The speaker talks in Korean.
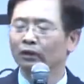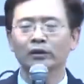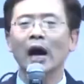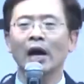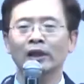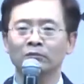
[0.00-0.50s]

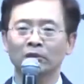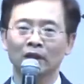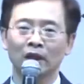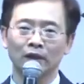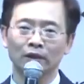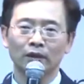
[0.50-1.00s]
그거
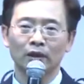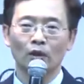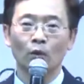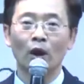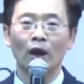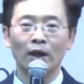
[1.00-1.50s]
아닙니다.
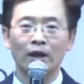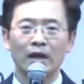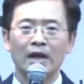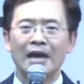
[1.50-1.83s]
왜?